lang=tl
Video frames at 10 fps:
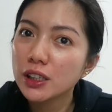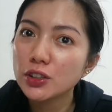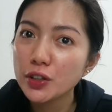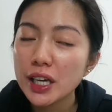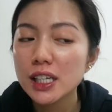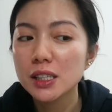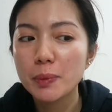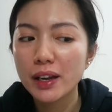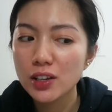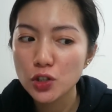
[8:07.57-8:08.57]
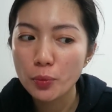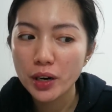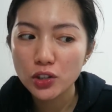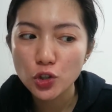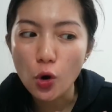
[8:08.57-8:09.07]
wag nyo i-expect na
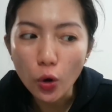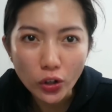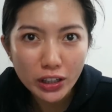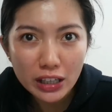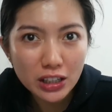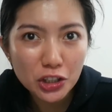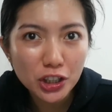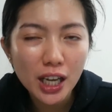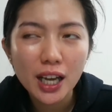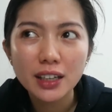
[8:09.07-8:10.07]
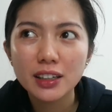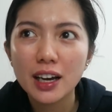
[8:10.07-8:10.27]
sobrang chocolatey siya,